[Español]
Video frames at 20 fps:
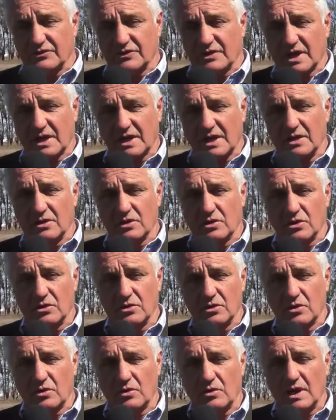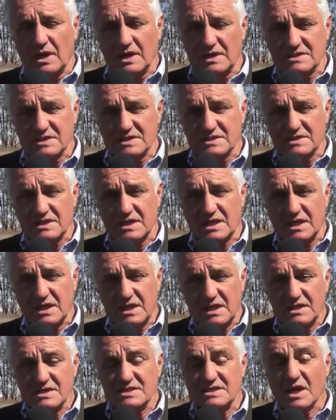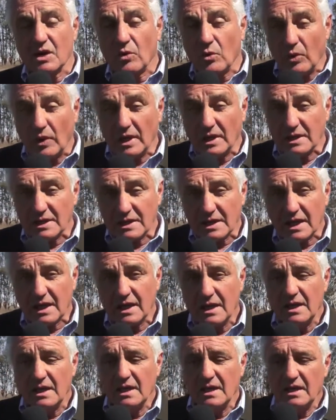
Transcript: forrajeros con los cuales se, se cuenta